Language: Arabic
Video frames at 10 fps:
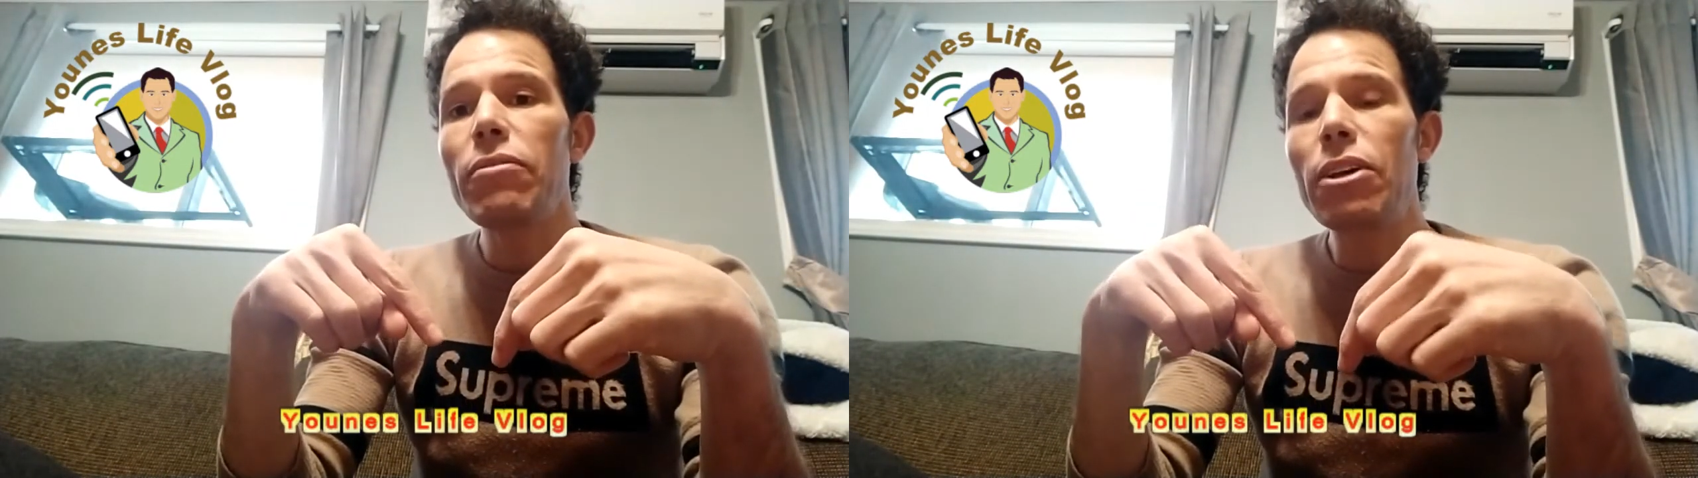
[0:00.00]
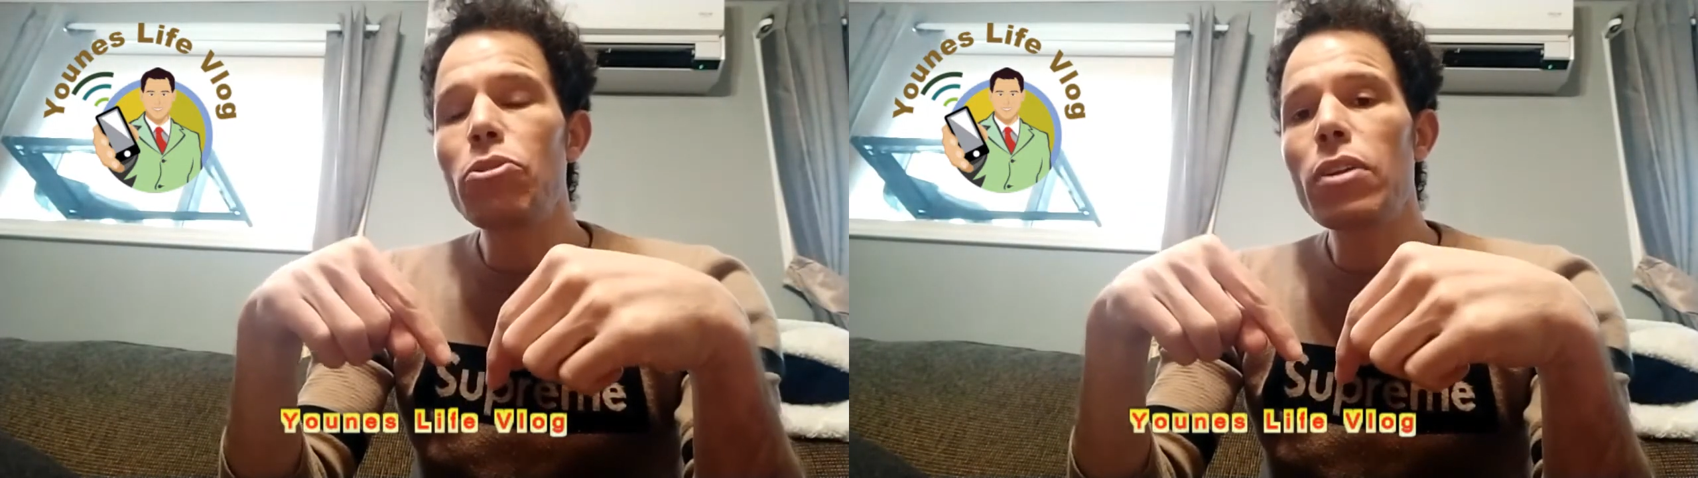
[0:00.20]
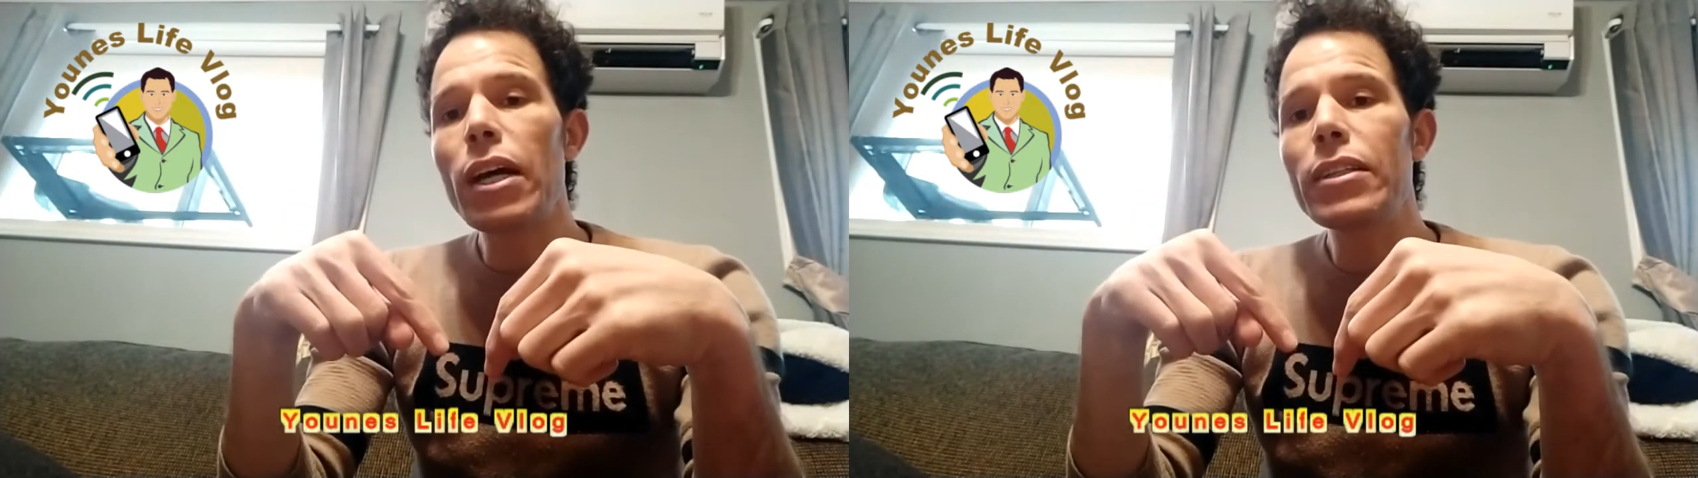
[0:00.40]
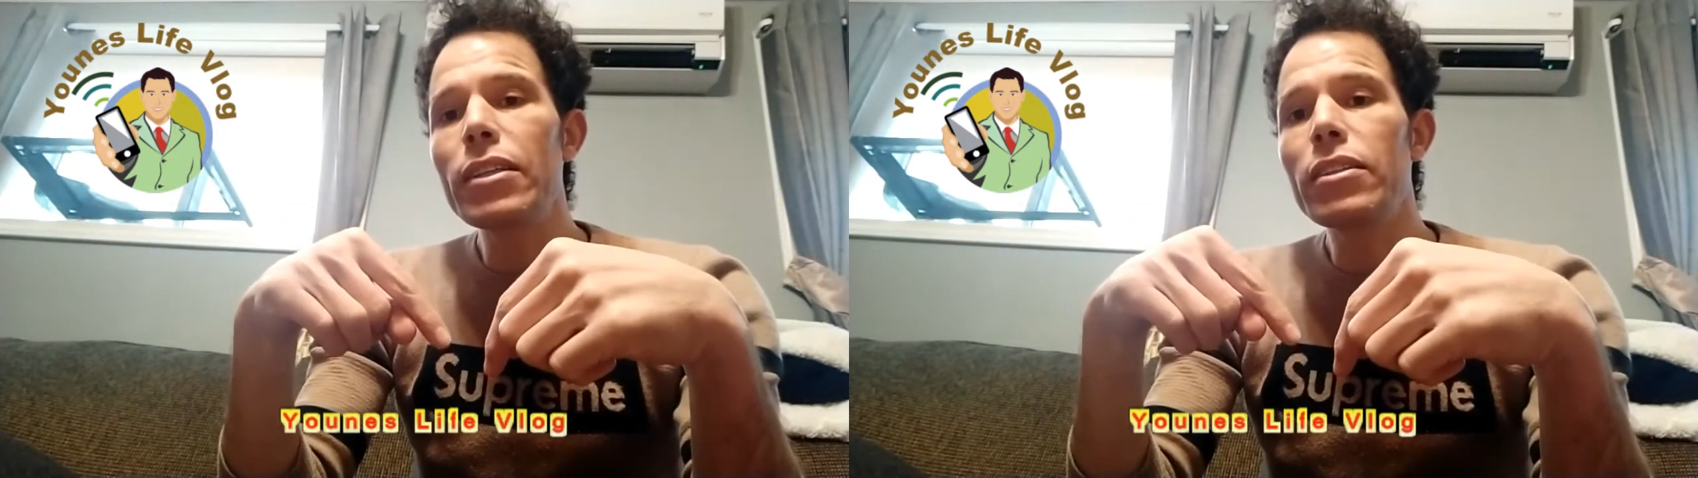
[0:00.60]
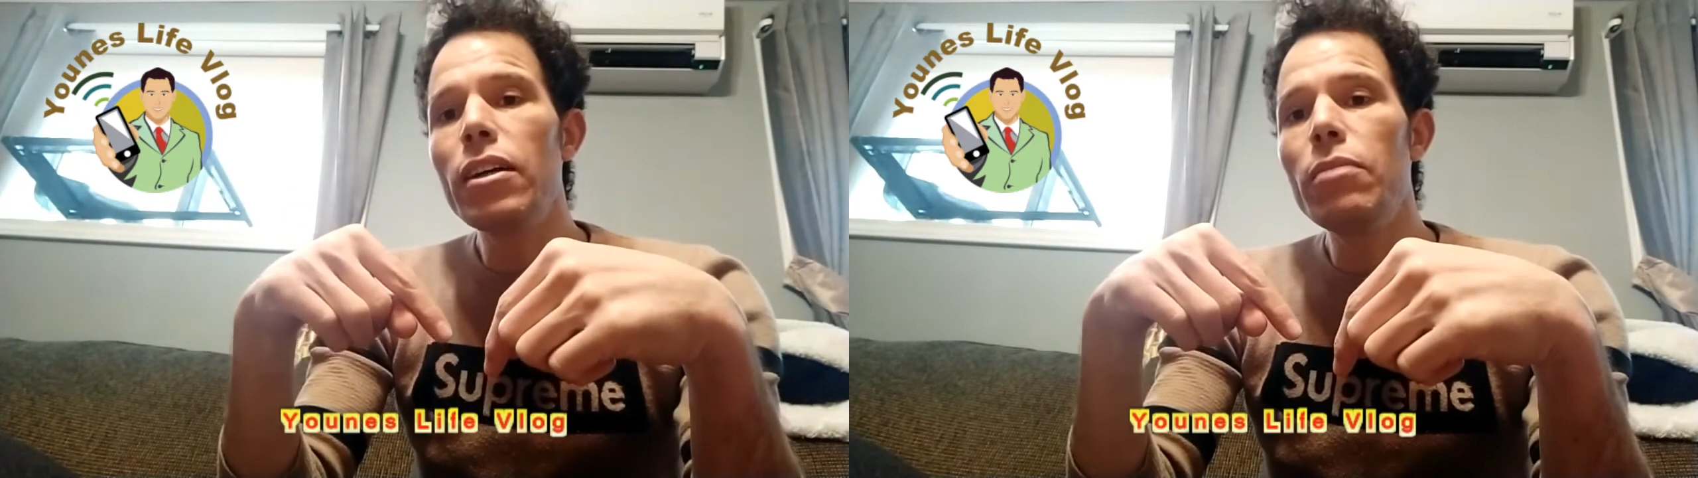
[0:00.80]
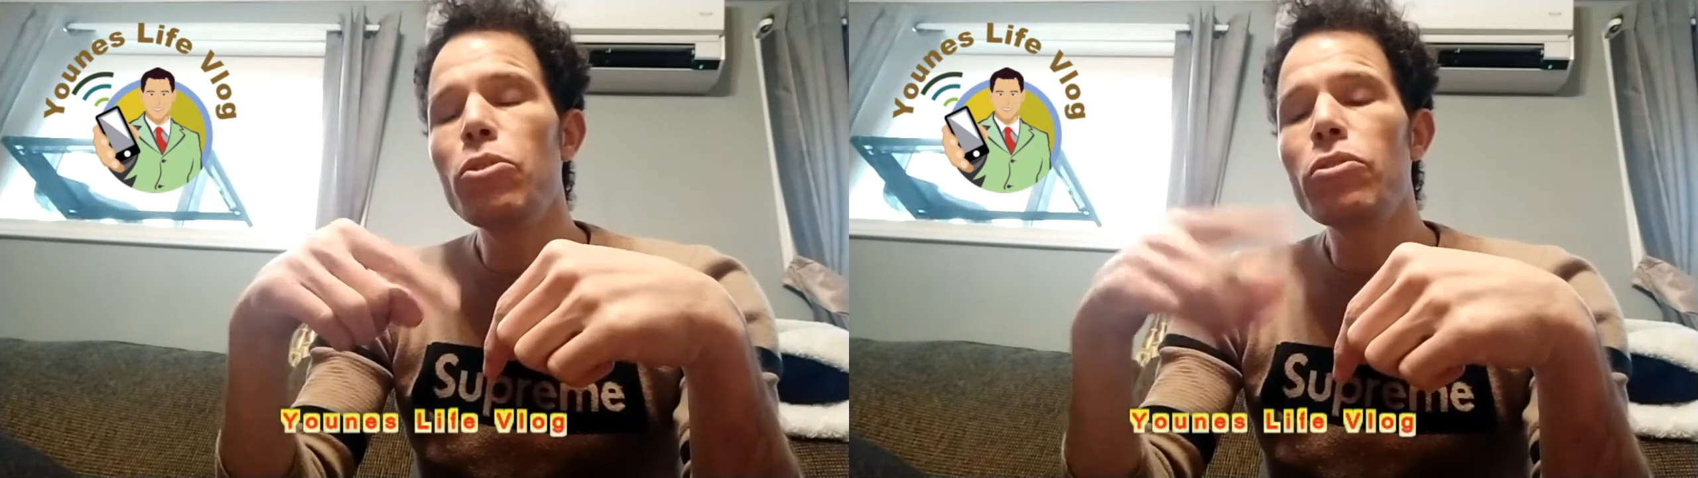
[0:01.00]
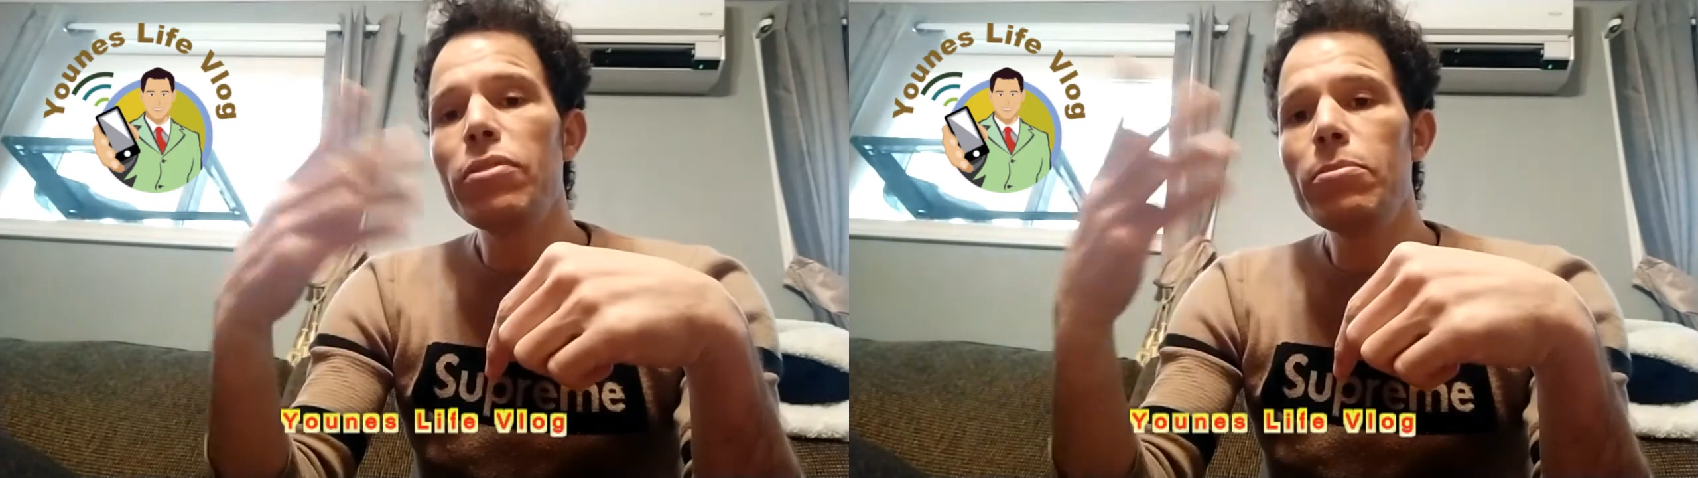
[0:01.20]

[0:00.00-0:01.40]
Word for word: فهادو اللي غادي يدعموك في